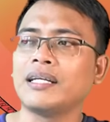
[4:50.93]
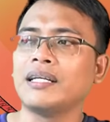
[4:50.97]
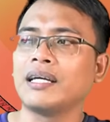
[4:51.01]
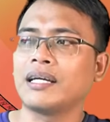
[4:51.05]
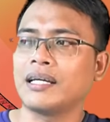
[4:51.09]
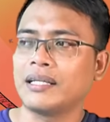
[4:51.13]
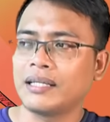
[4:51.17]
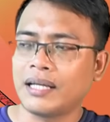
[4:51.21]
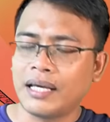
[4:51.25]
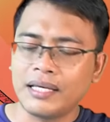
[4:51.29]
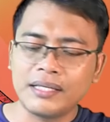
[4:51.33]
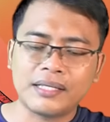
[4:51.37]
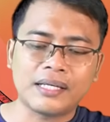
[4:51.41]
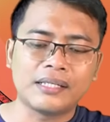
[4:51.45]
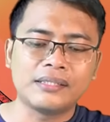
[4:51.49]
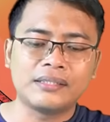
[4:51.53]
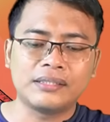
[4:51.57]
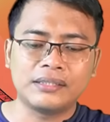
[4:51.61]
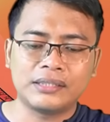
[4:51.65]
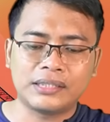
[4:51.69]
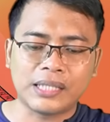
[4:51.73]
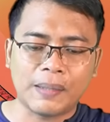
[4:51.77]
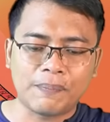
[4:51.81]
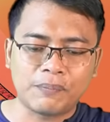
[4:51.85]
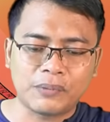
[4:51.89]
ada kenaikan
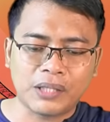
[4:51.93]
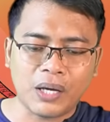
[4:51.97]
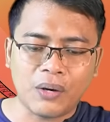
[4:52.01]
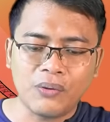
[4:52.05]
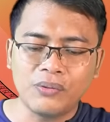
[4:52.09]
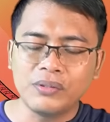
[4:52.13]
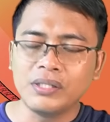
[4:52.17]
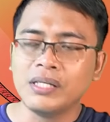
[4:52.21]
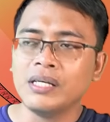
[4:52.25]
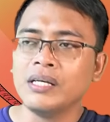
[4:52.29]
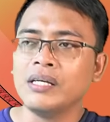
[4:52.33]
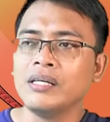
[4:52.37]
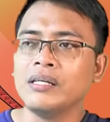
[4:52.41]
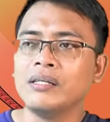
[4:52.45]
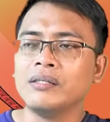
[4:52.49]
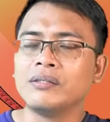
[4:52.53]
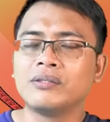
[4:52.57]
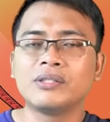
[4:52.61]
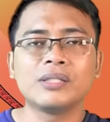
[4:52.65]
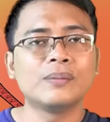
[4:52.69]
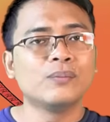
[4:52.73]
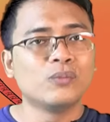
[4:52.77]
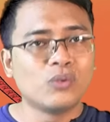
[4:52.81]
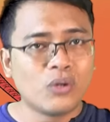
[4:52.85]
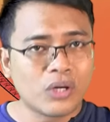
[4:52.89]
setiap tahun
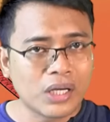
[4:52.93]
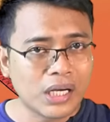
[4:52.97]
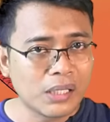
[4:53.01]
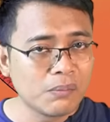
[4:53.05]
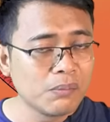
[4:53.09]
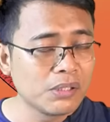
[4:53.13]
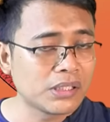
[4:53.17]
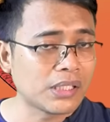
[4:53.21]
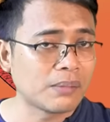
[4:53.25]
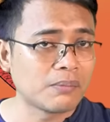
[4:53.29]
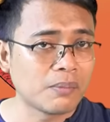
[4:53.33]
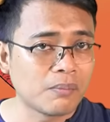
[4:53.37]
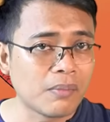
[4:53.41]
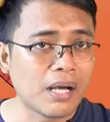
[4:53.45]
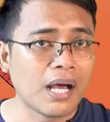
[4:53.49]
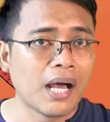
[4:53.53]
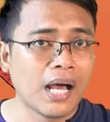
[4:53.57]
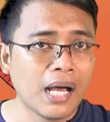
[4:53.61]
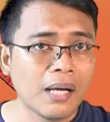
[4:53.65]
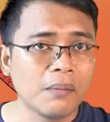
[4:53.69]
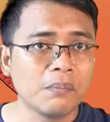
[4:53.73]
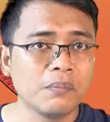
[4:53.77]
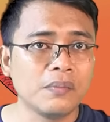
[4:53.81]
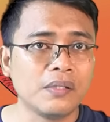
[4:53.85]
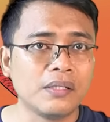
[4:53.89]
semua orang bisa
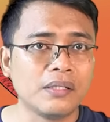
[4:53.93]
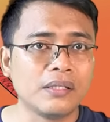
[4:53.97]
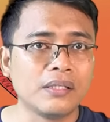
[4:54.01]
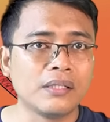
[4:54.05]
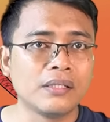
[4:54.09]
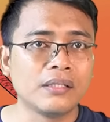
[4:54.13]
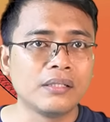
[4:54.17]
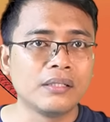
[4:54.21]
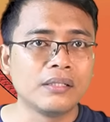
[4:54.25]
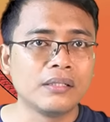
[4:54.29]
memahami